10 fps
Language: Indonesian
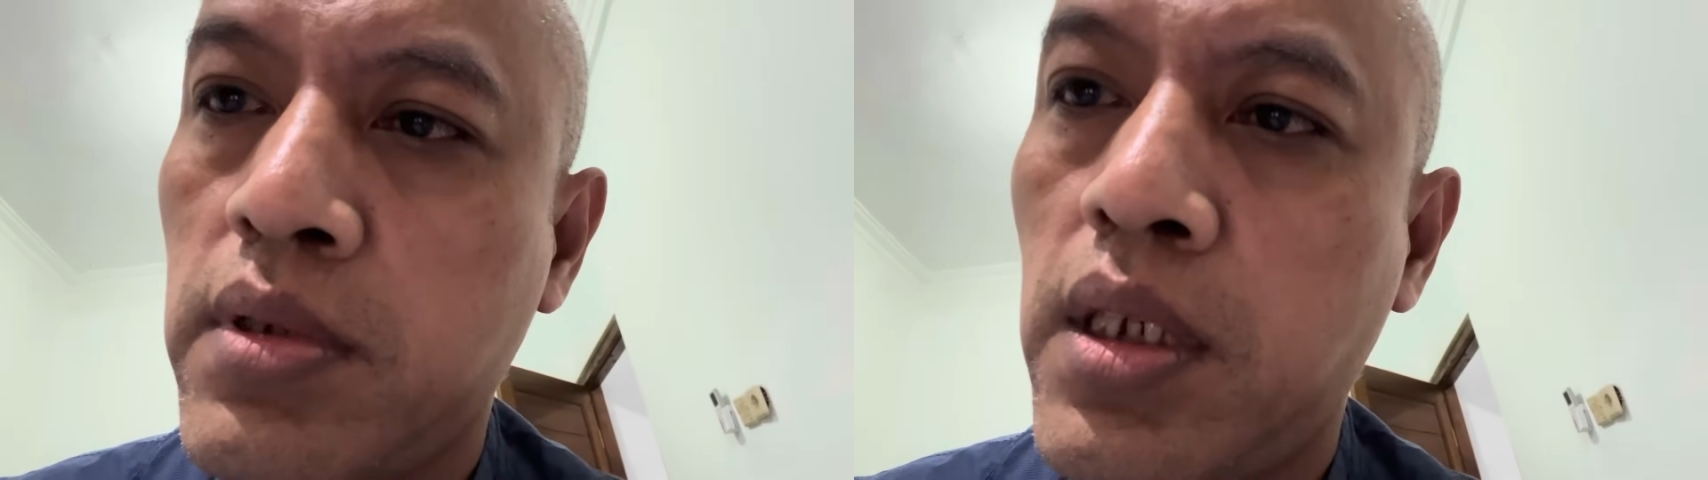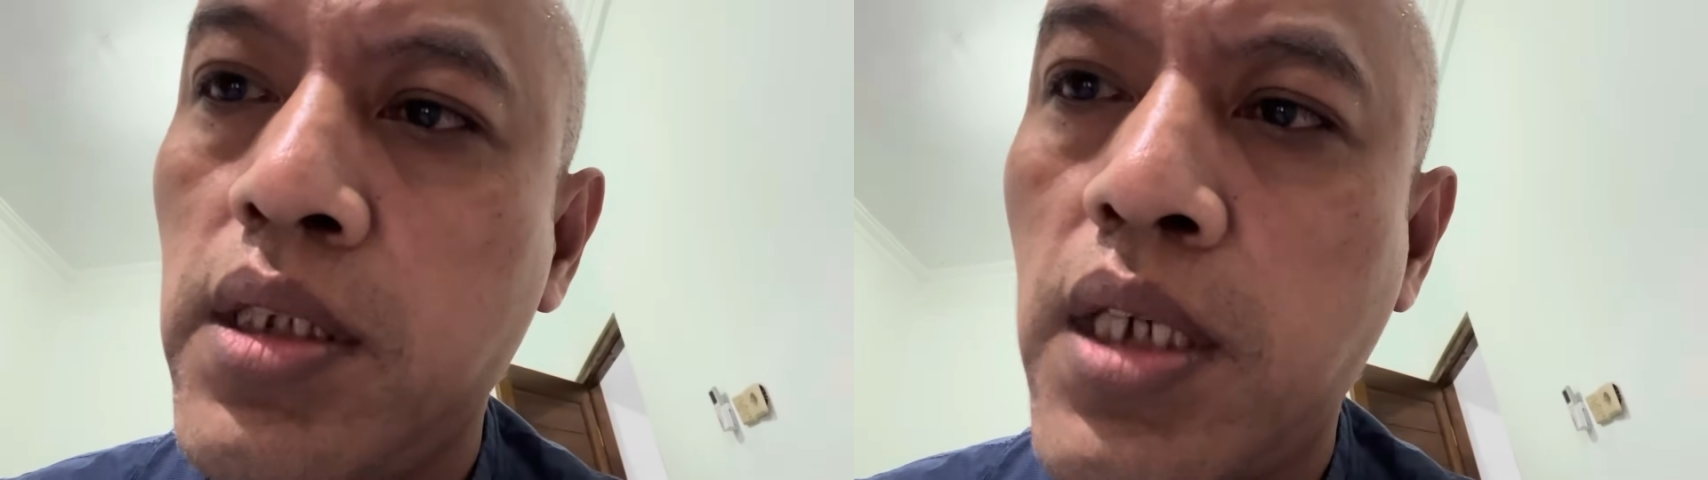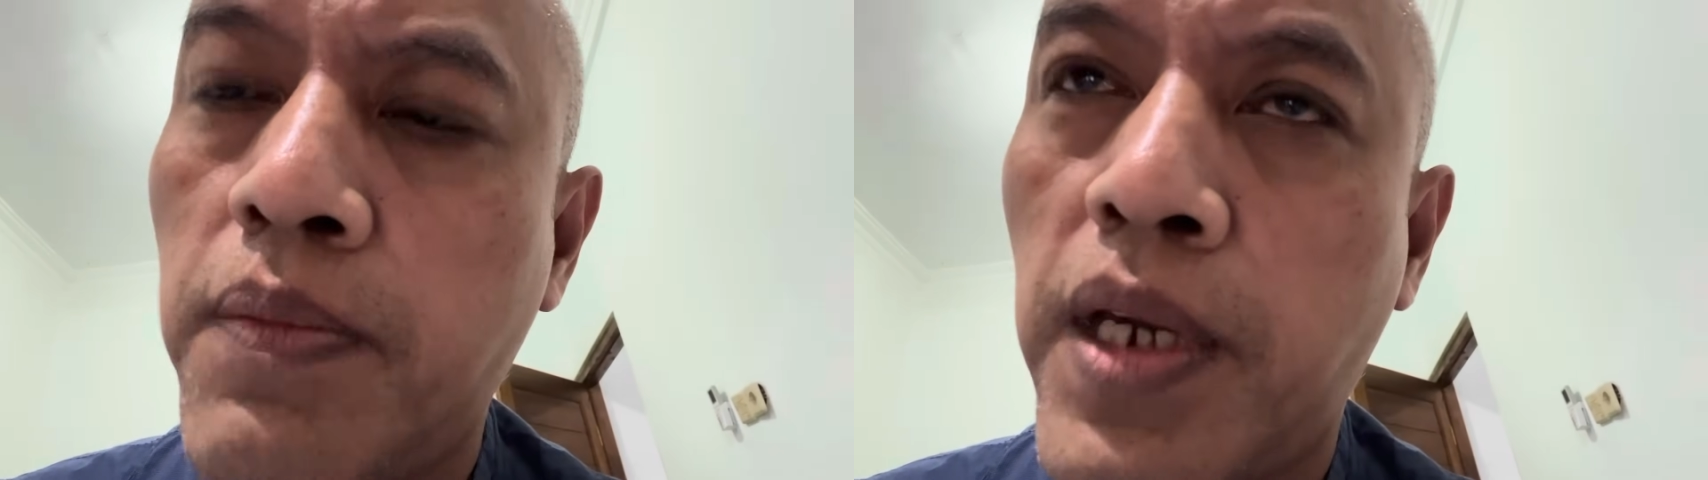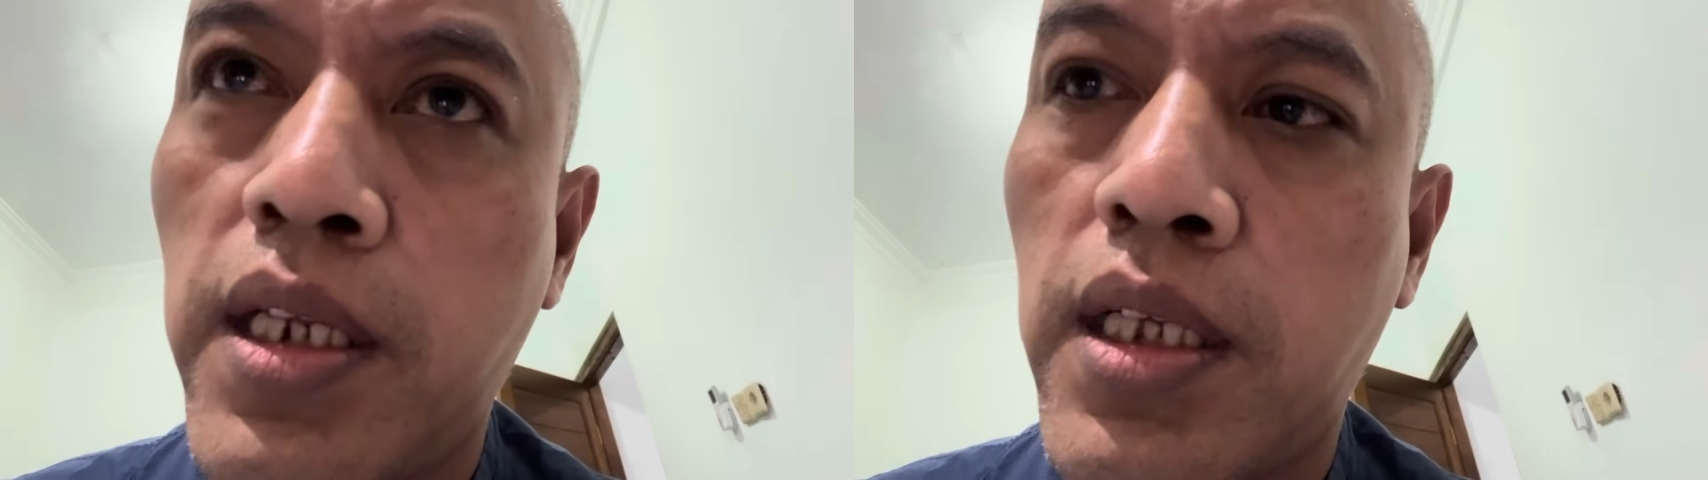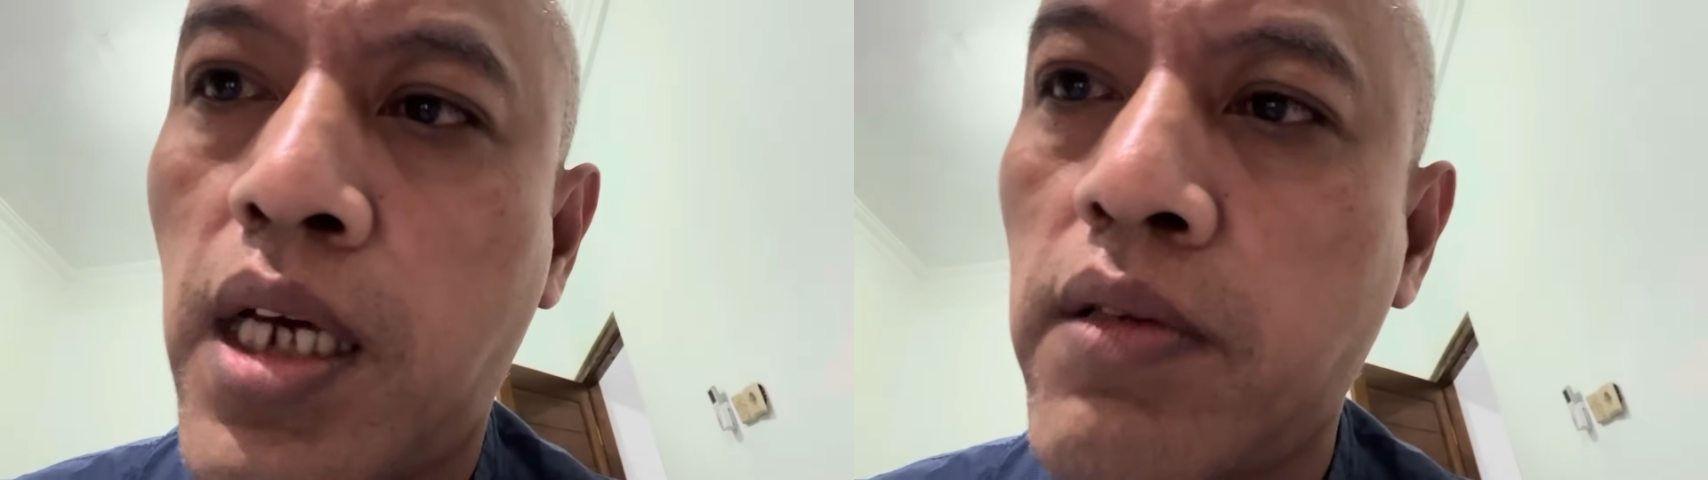Ini siapa
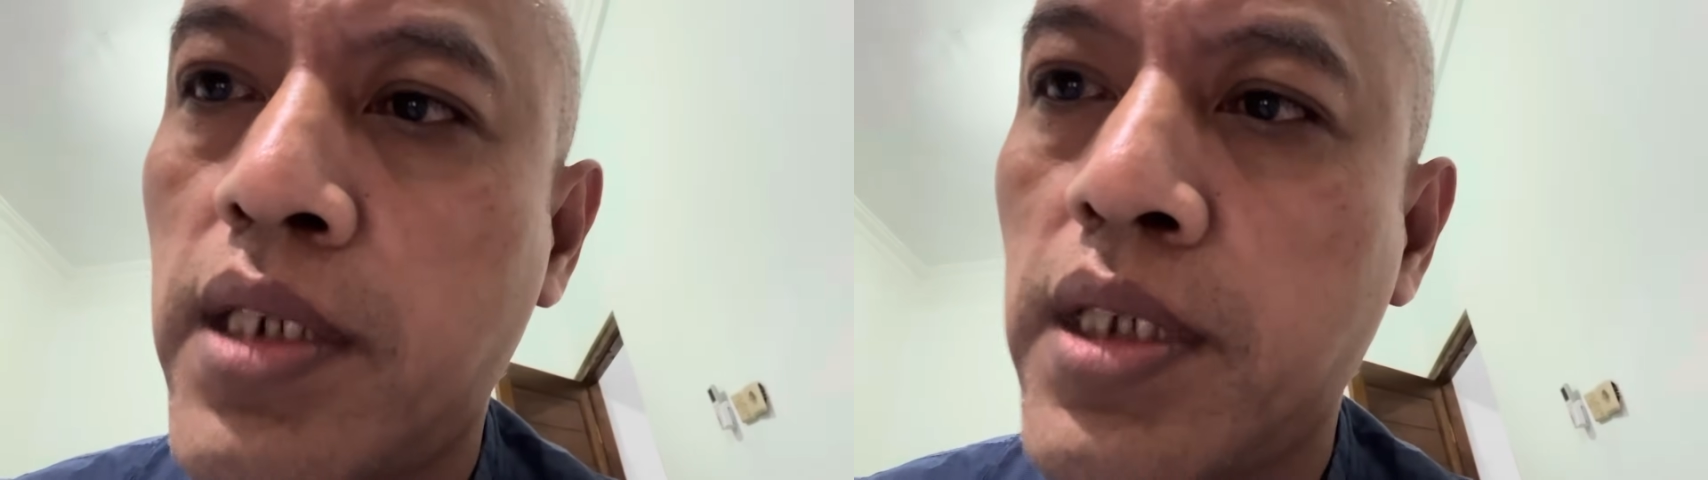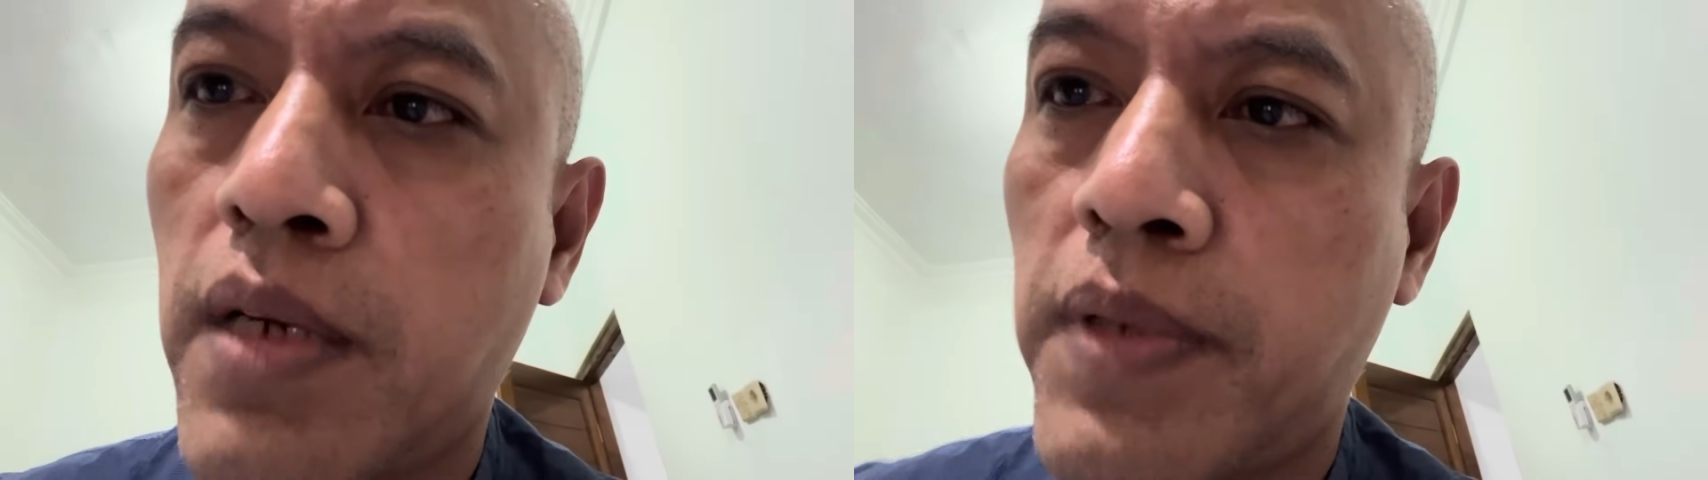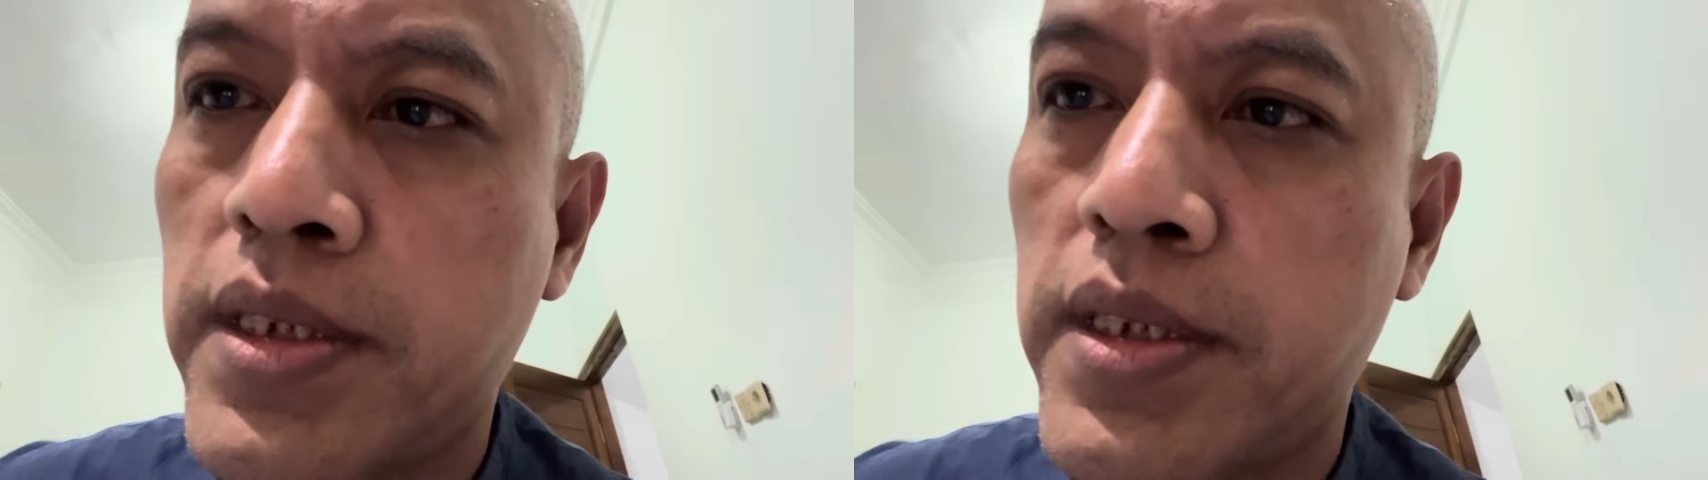ini kelakuan siapa?